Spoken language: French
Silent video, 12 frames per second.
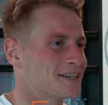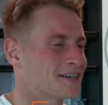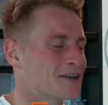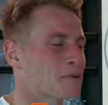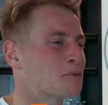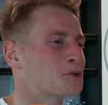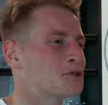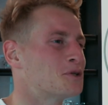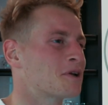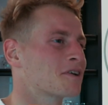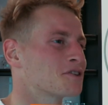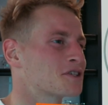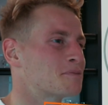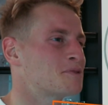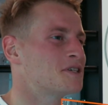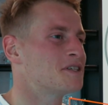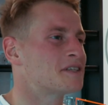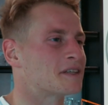alors mon idole quand j'étais
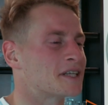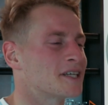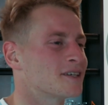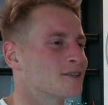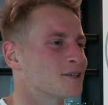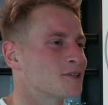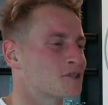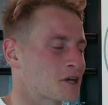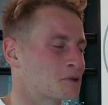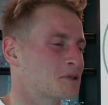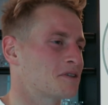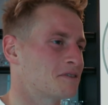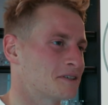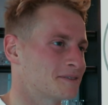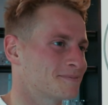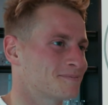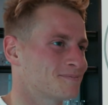petit, c'était Thiago Silva.